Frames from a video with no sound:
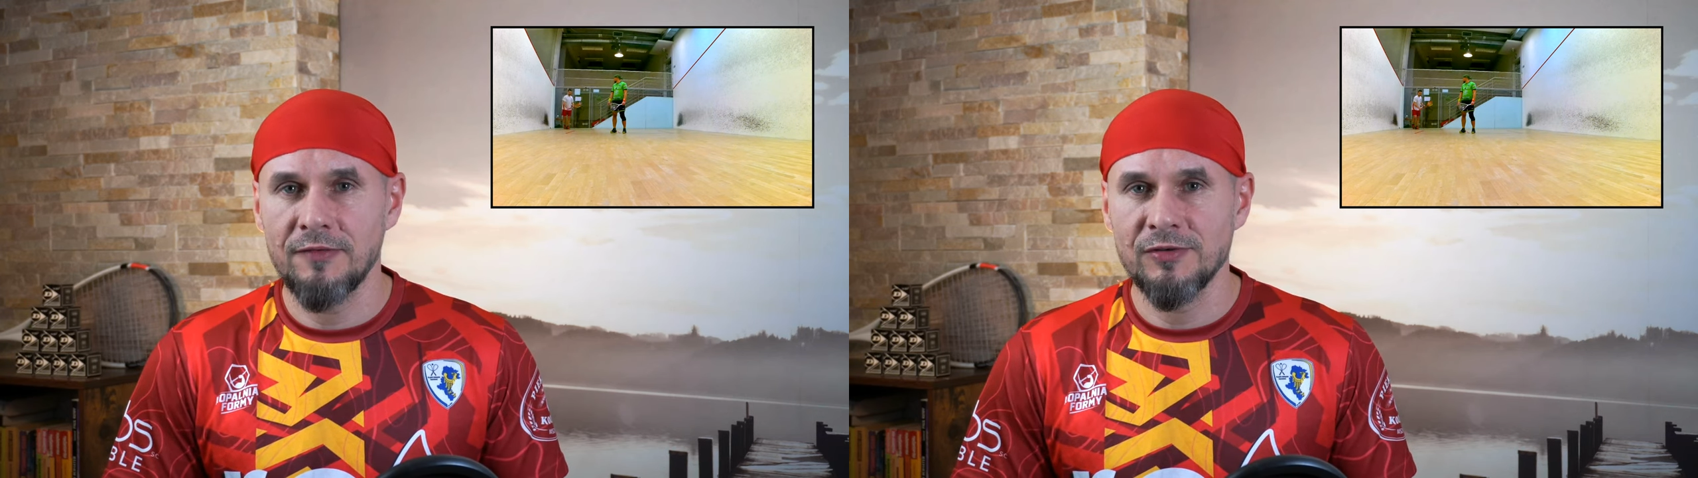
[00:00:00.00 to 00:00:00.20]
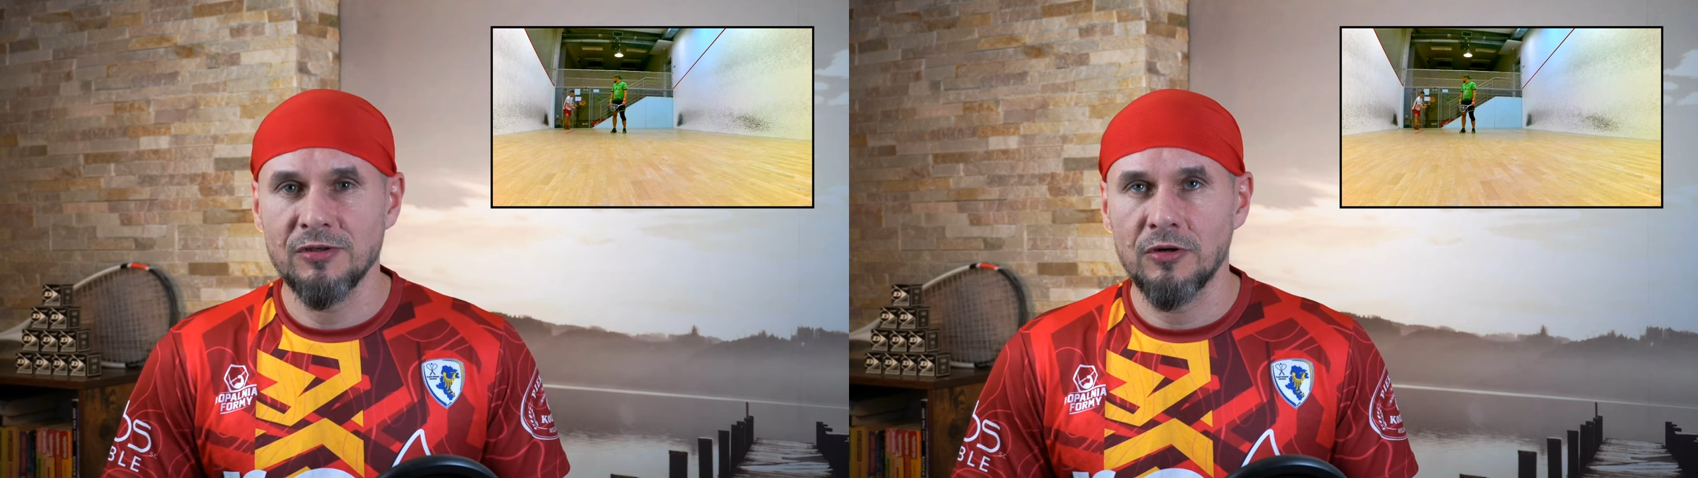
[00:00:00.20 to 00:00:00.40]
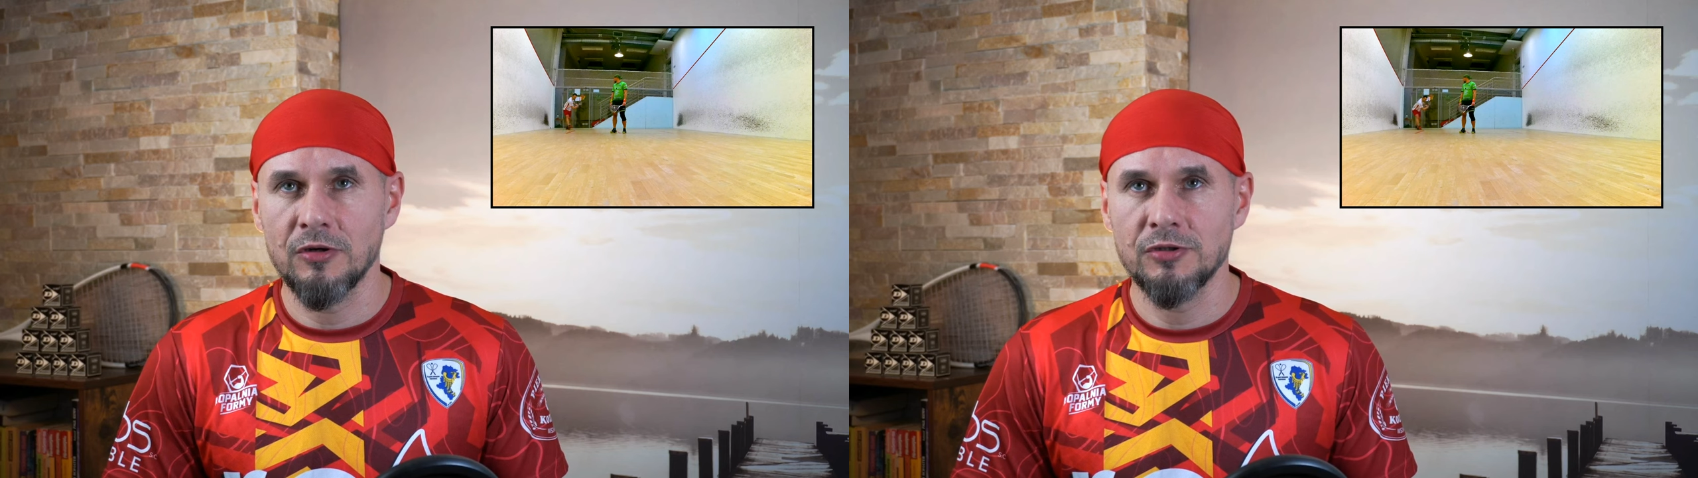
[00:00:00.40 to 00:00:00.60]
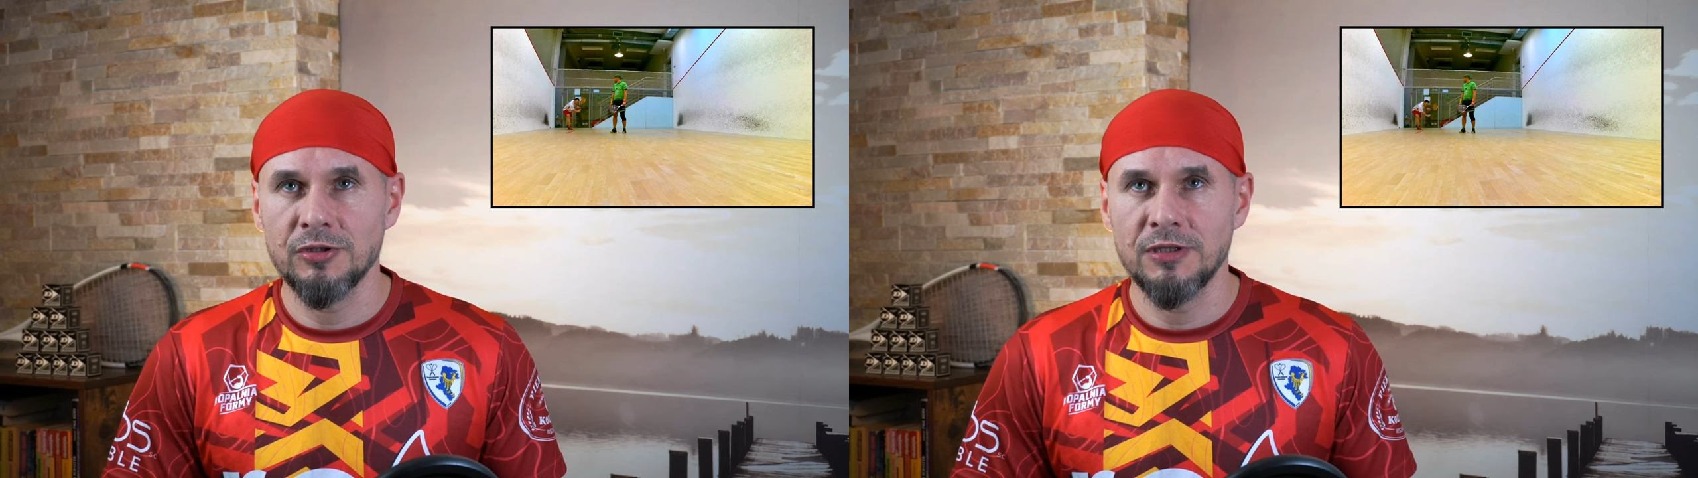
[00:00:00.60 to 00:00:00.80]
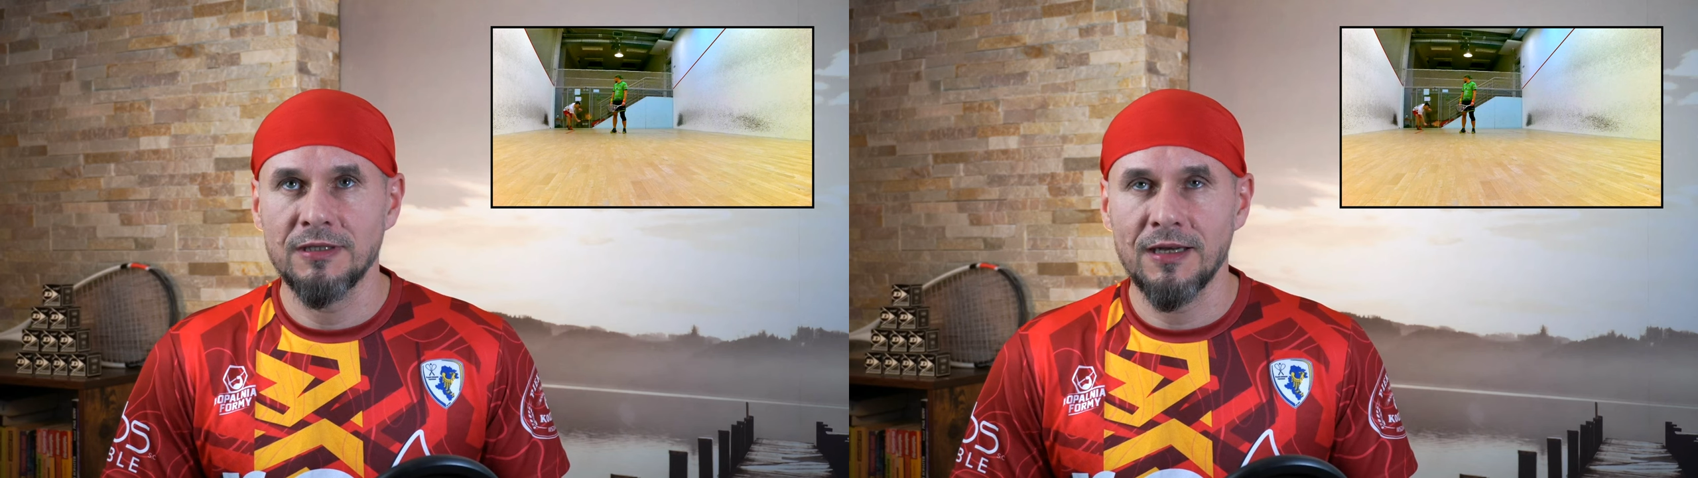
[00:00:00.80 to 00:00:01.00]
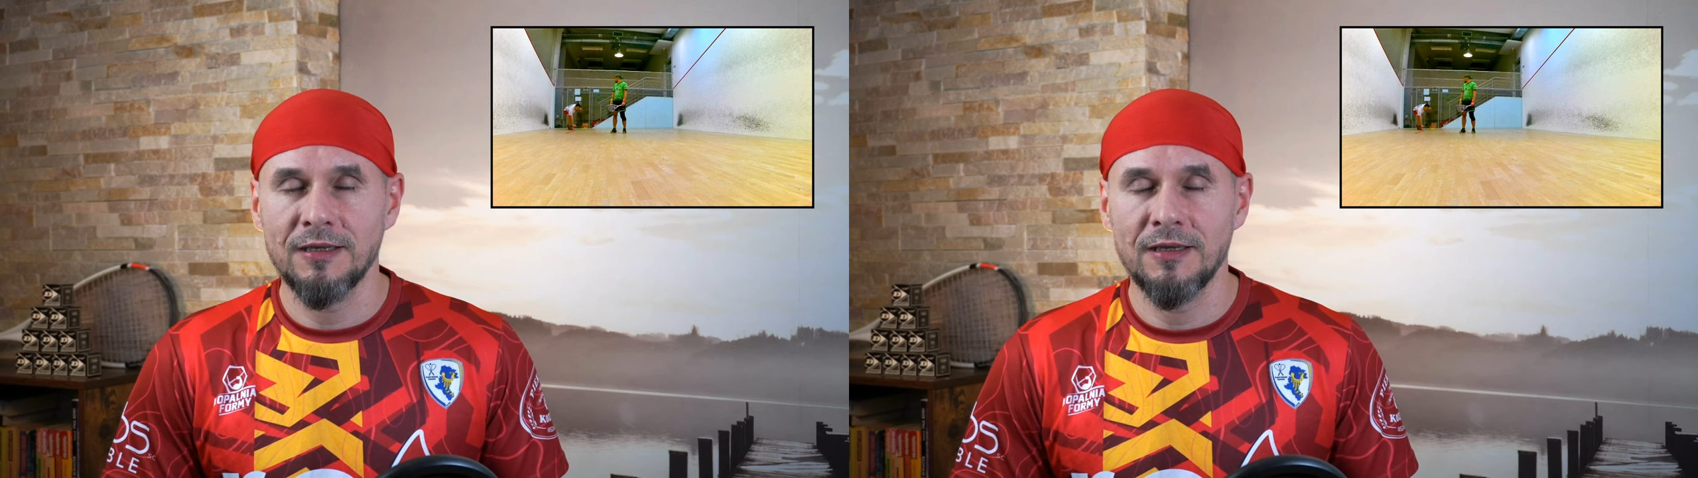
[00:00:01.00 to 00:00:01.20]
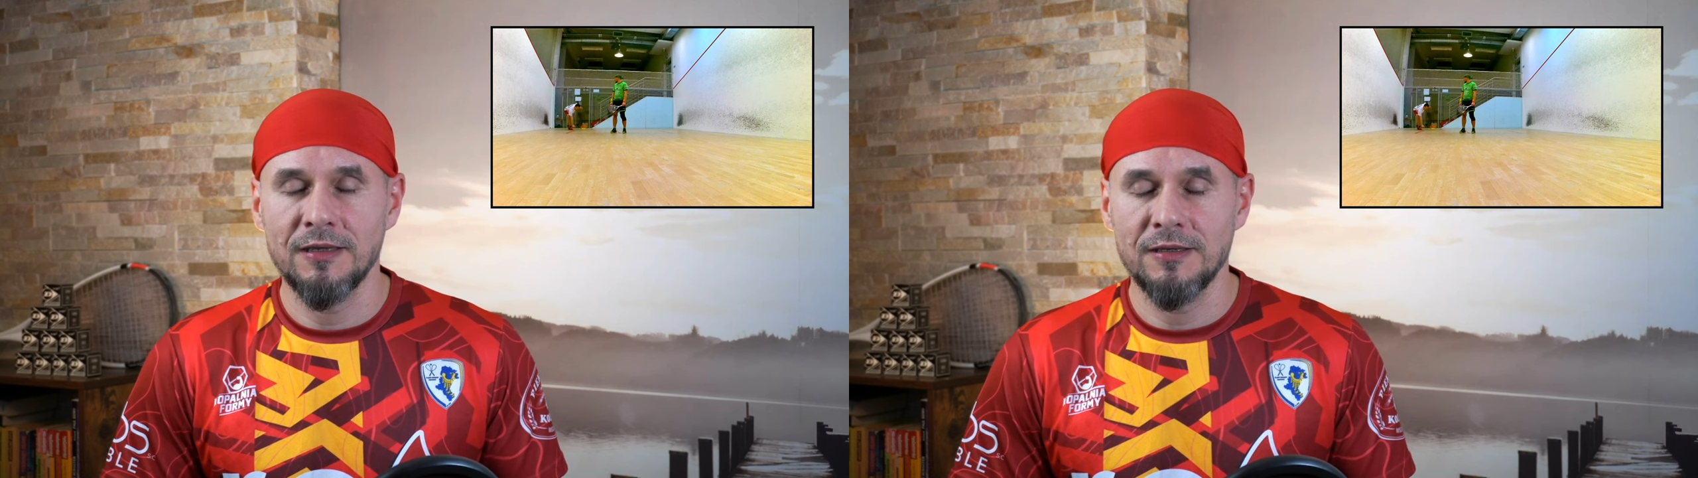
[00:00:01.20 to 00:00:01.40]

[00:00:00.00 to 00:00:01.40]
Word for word: na wysokości takiej,